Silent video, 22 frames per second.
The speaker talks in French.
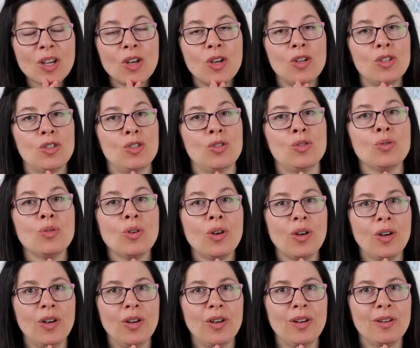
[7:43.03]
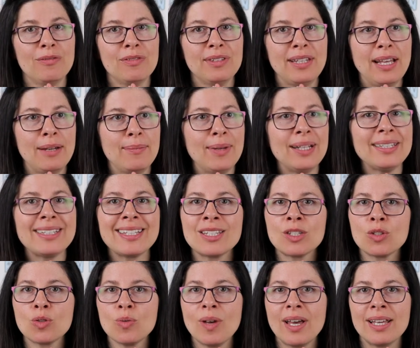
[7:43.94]
euh, sur euh, finalement des
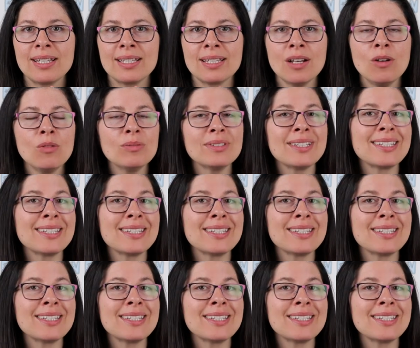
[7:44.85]
situations,